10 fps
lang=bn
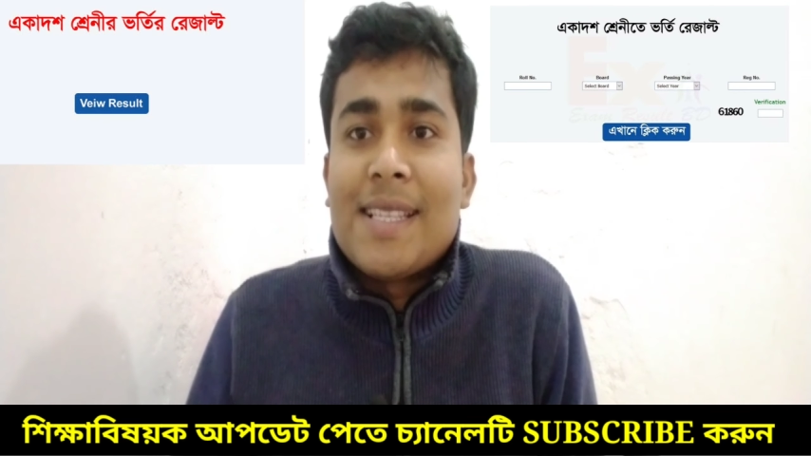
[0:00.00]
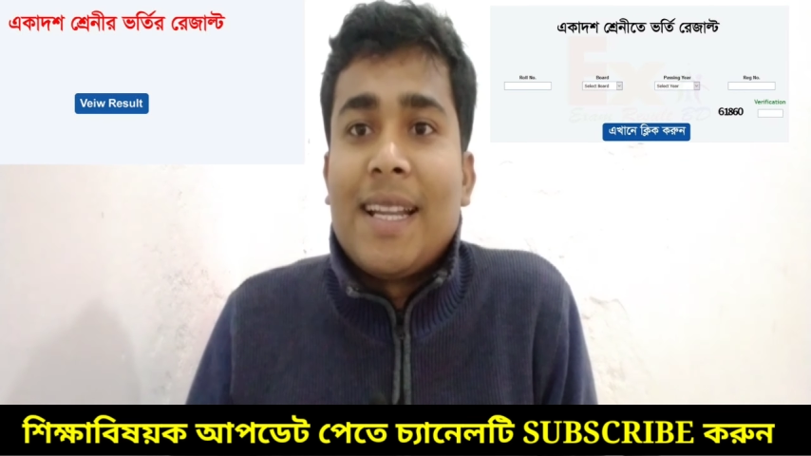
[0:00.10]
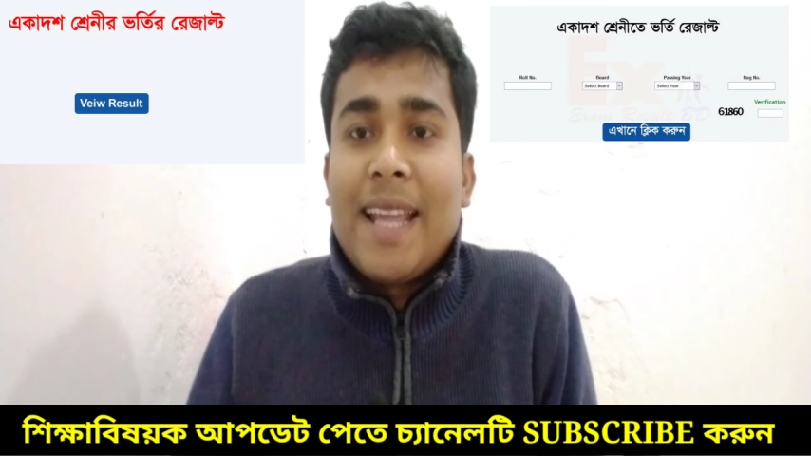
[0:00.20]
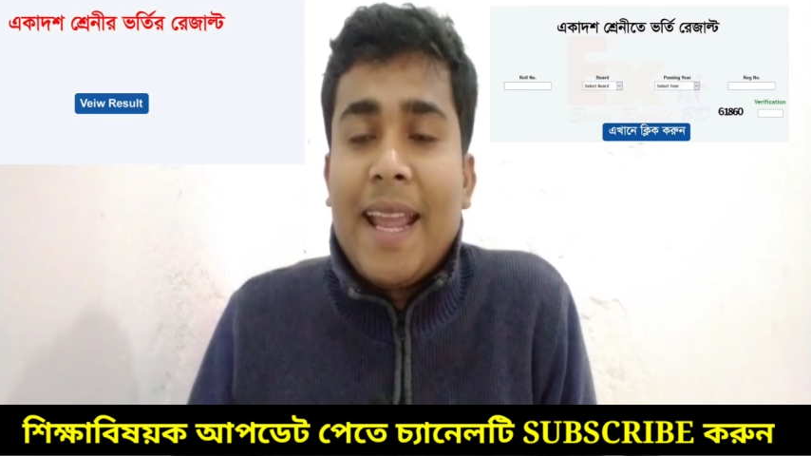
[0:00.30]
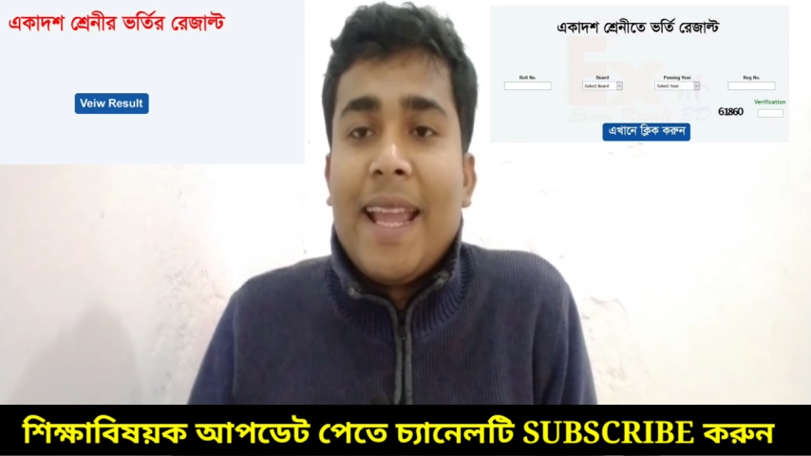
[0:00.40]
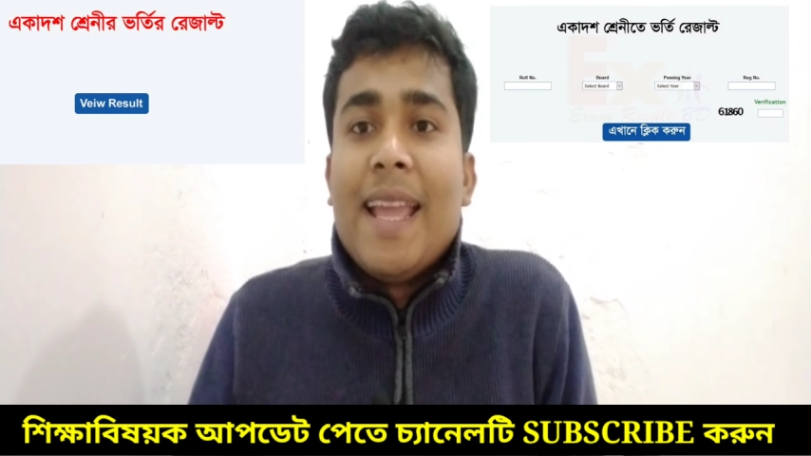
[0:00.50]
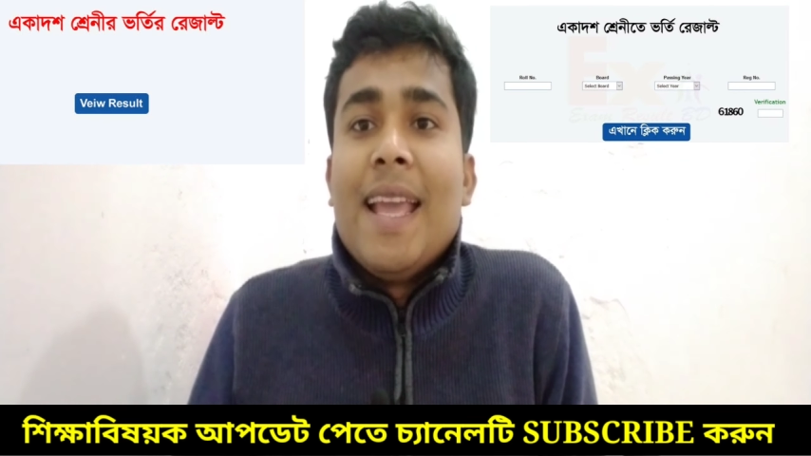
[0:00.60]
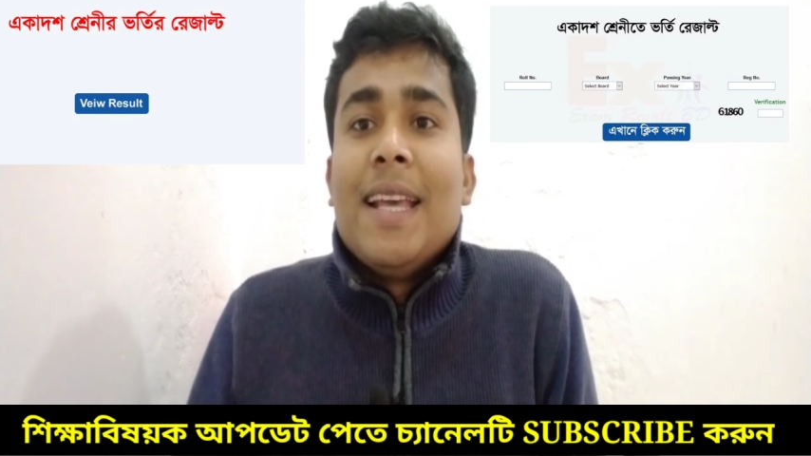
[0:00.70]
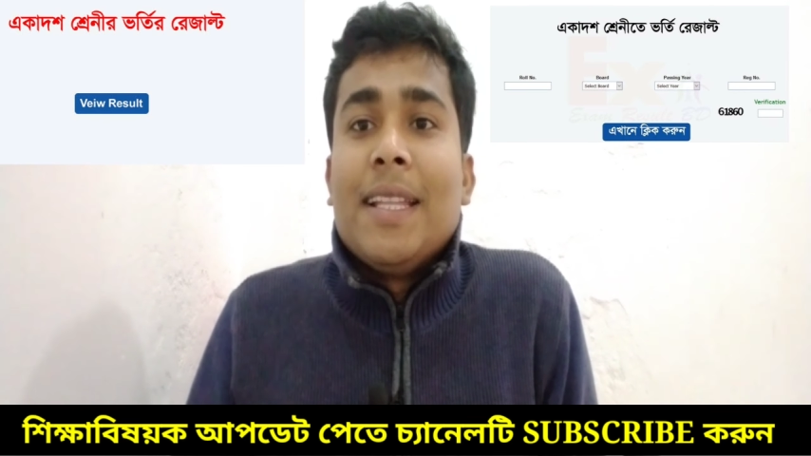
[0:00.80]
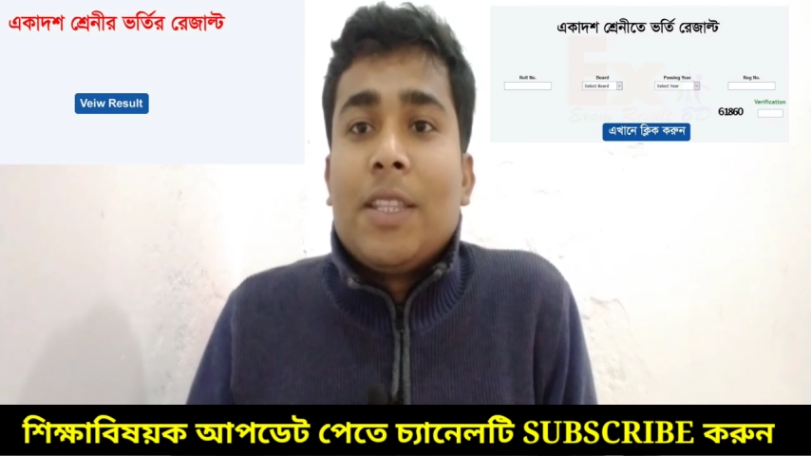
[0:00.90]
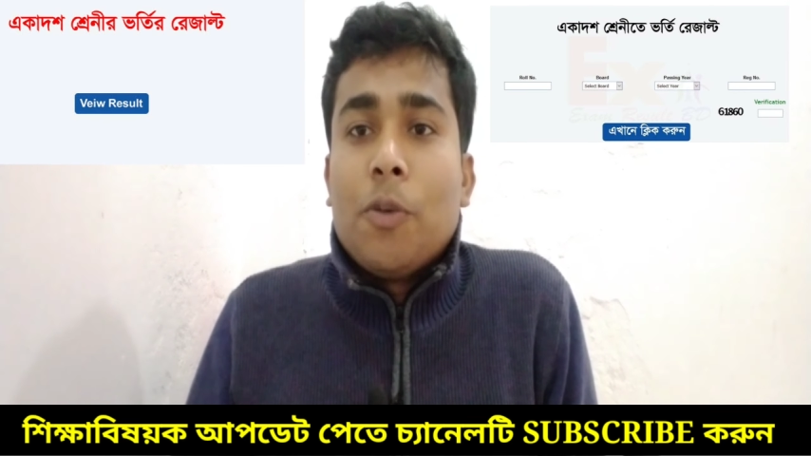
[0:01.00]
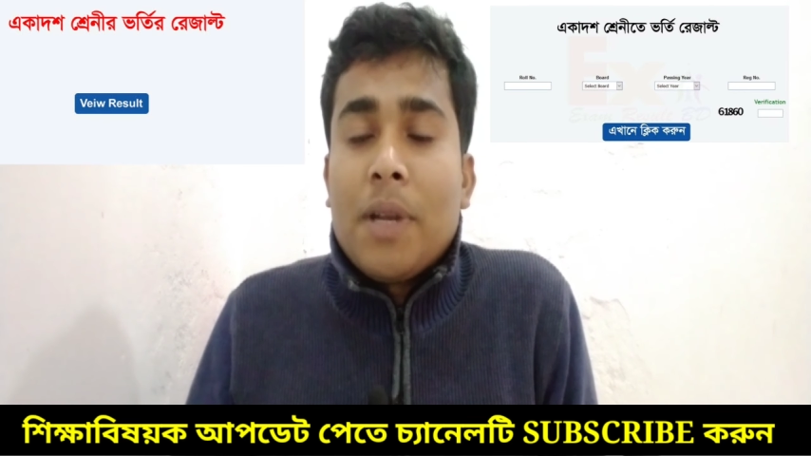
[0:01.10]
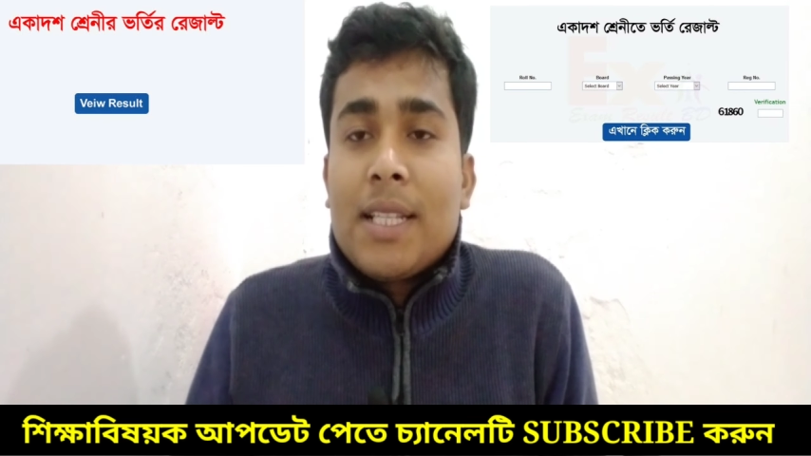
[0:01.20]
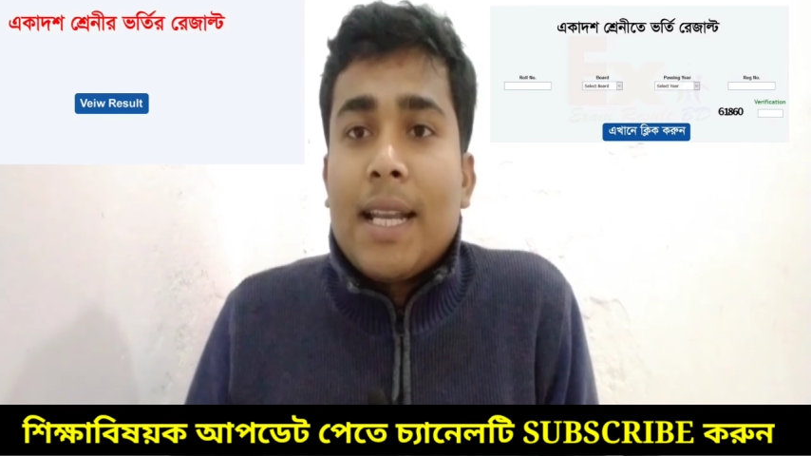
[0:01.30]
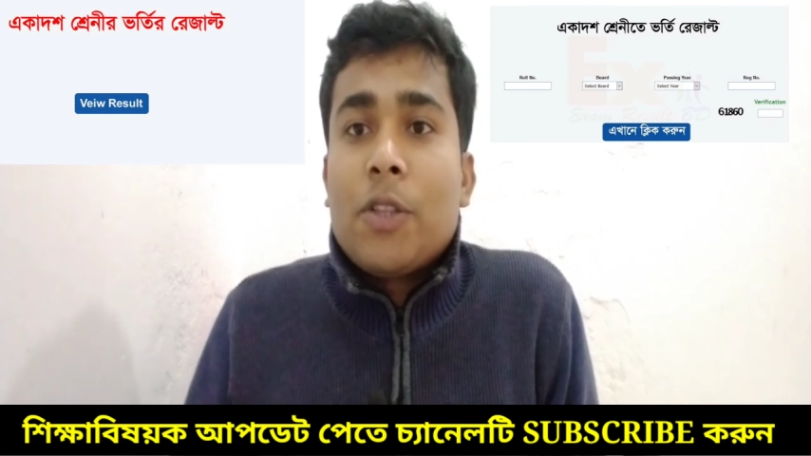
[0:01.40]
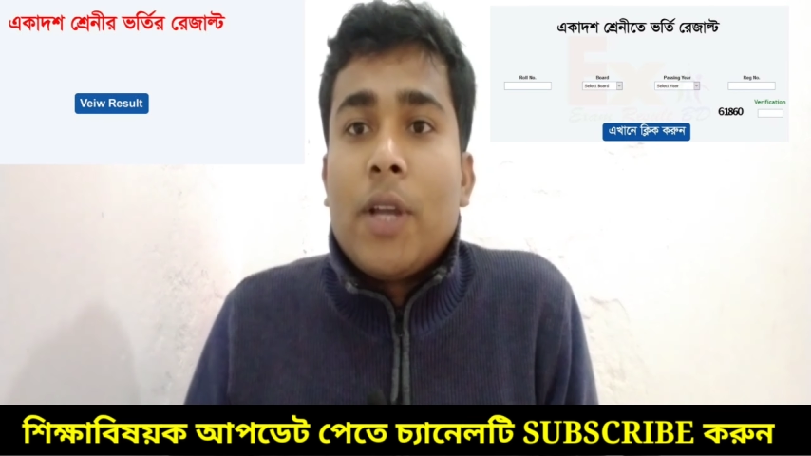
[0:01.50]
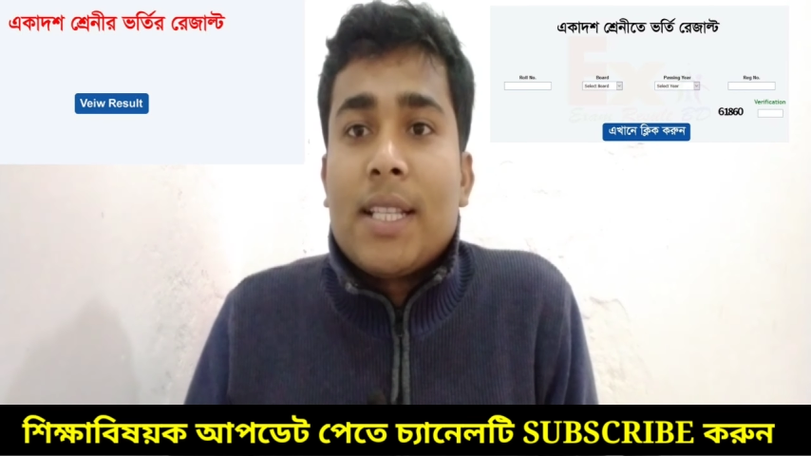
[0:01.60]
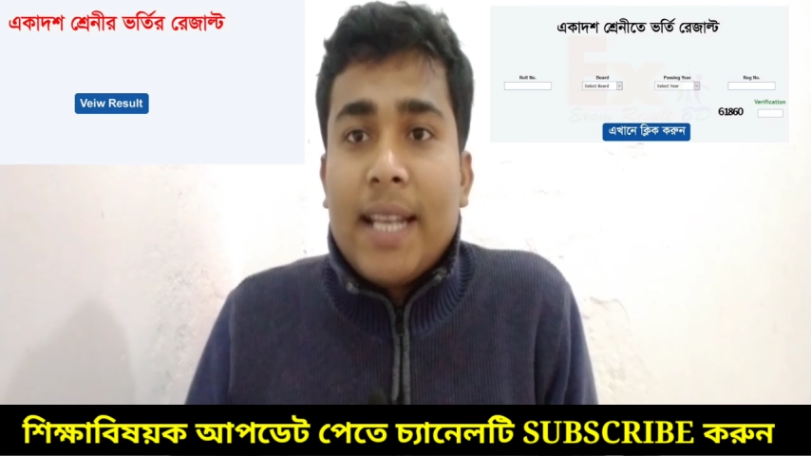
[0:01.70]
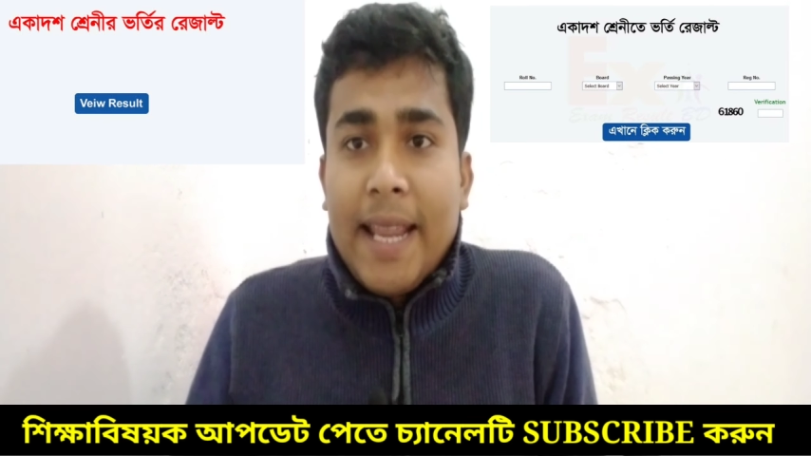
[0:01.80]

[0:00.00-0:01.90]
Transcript: রেজাল্ট হ্যাঁ তোমরা যারা দুই